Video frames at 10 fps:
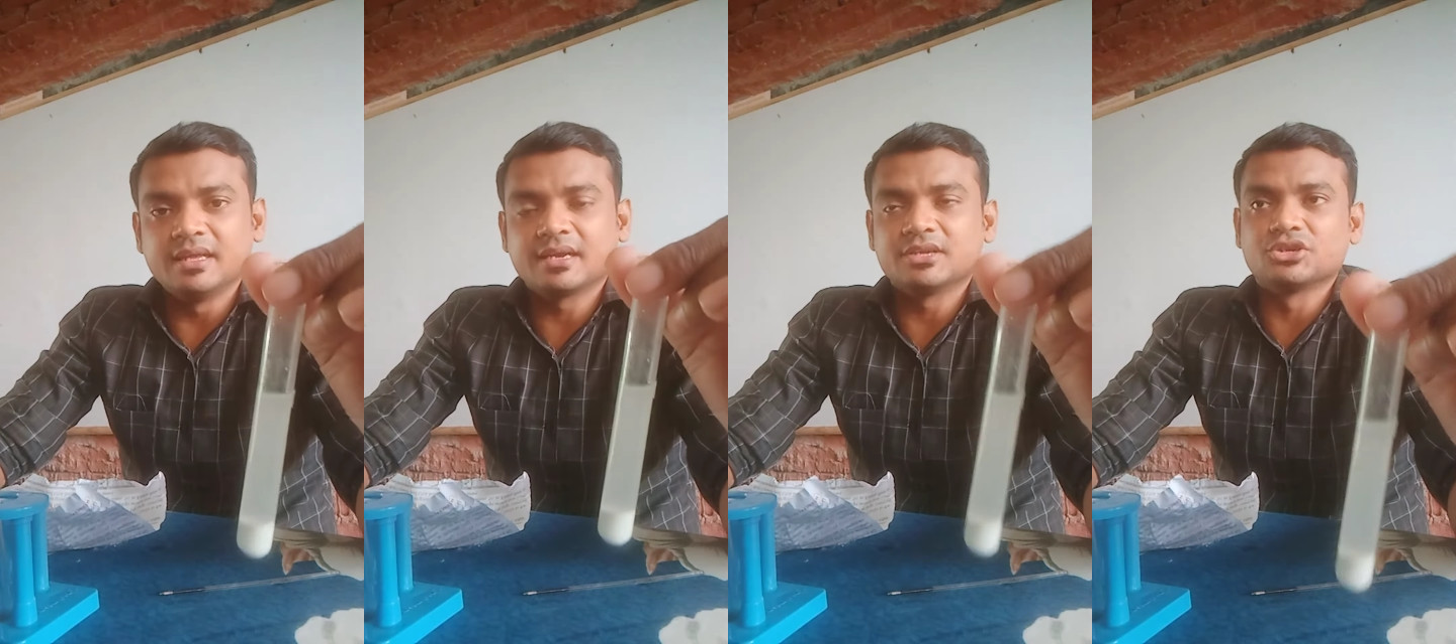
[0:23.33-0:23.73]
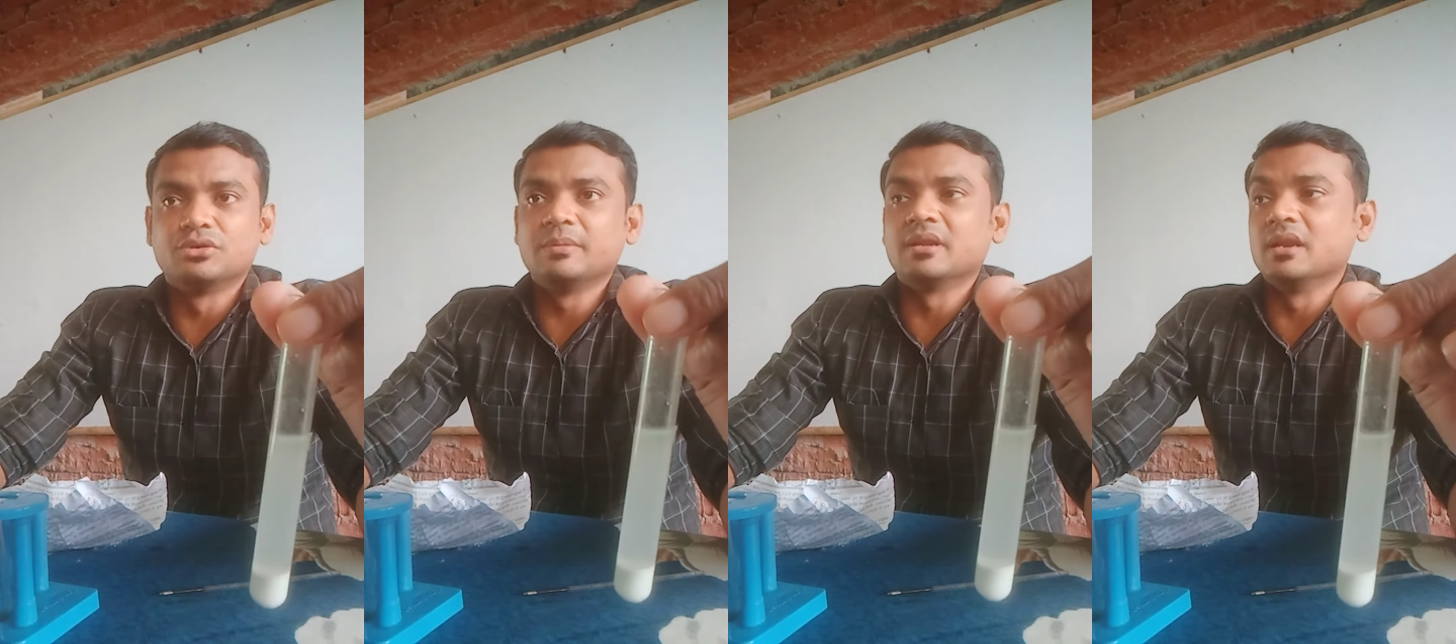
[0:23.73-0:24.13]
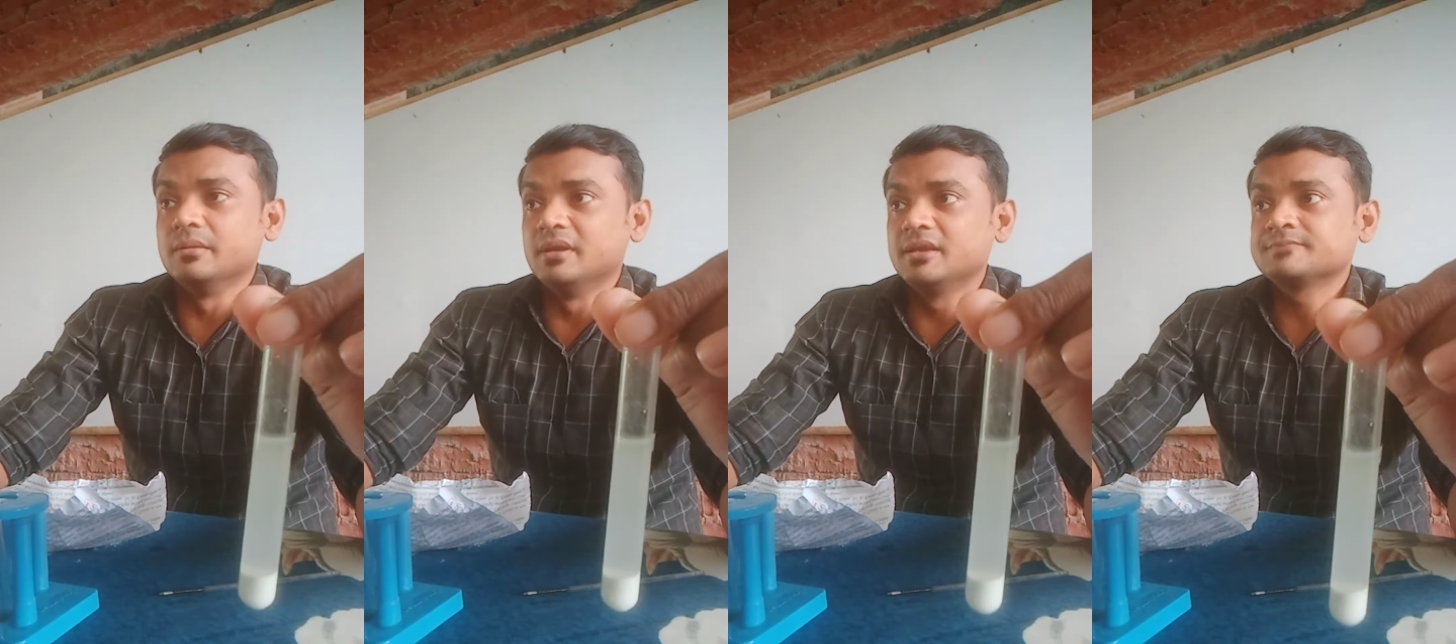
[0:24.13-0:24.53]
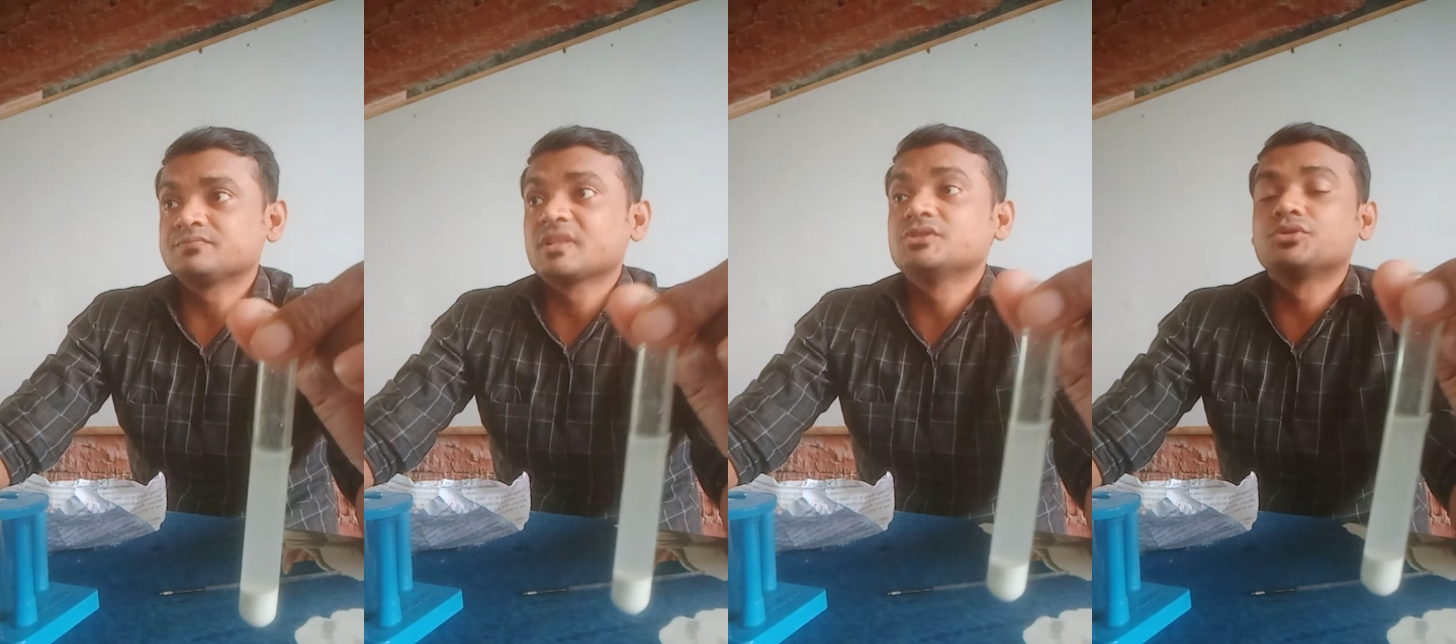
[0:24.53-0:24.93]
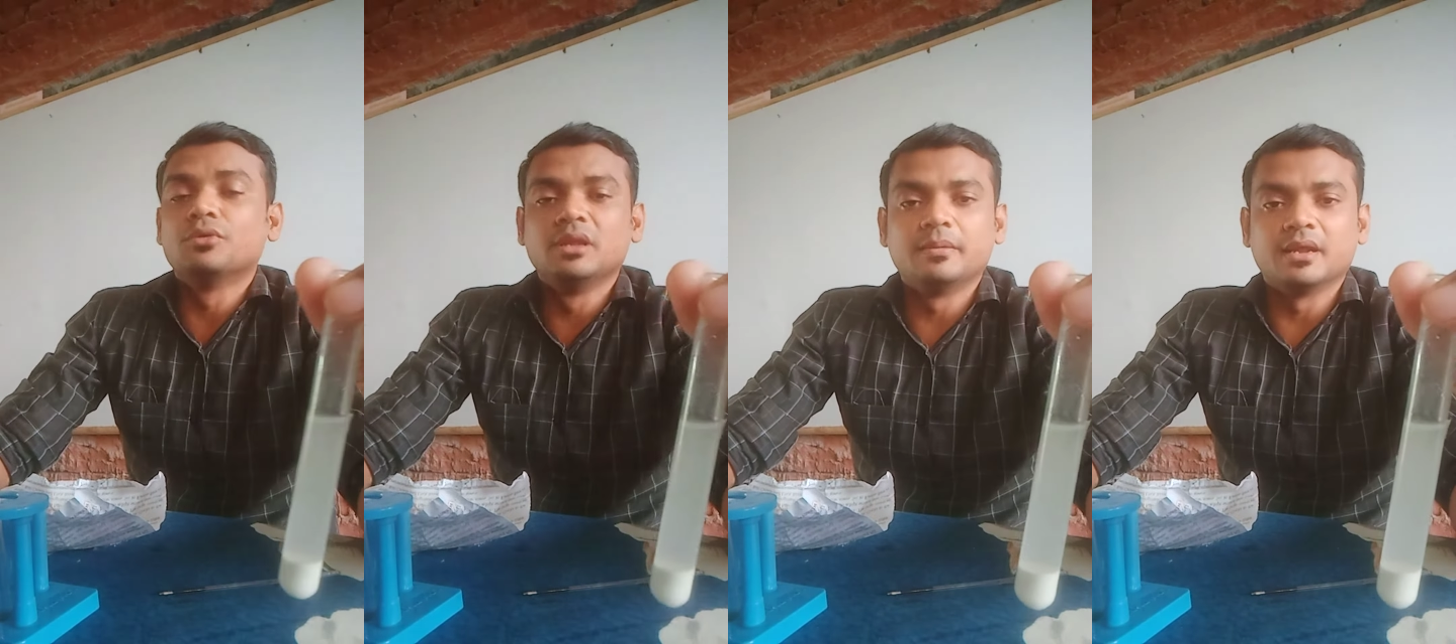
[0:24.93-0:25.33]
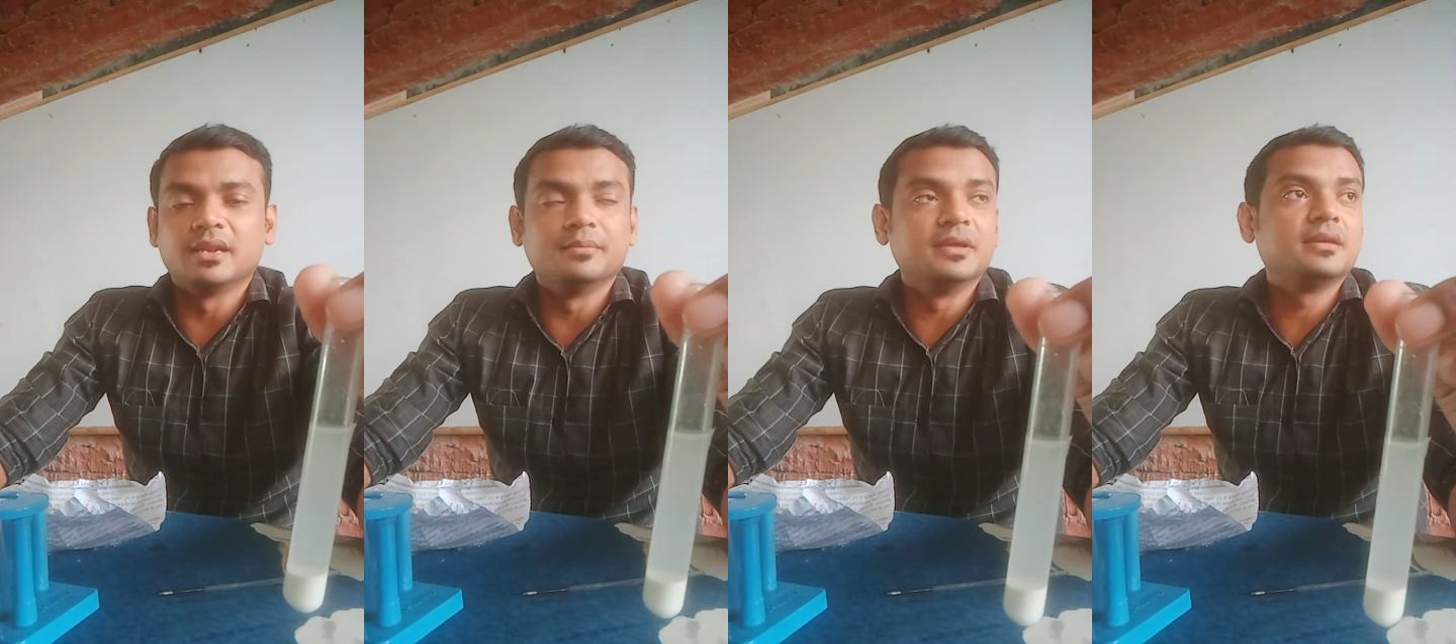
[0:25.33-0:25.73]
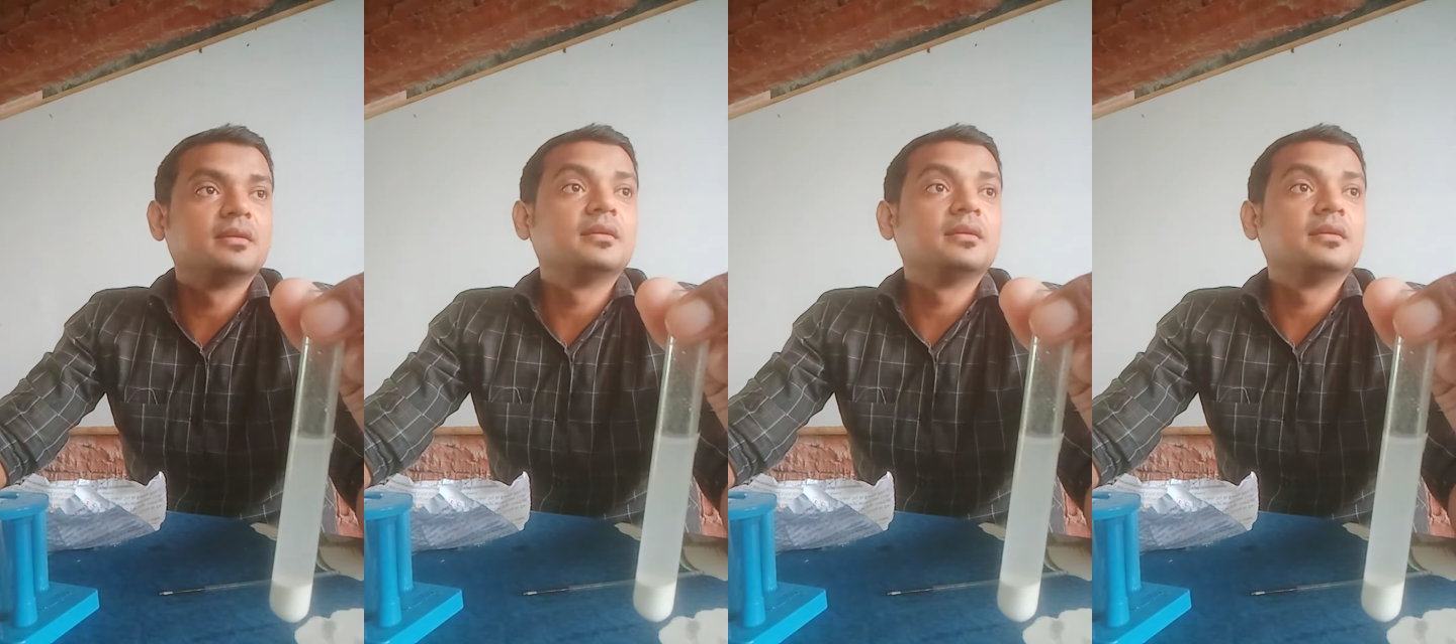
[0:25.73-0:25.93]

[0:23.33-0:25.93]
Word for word: हैं कचौड़ी बनाने में छोले बनाने में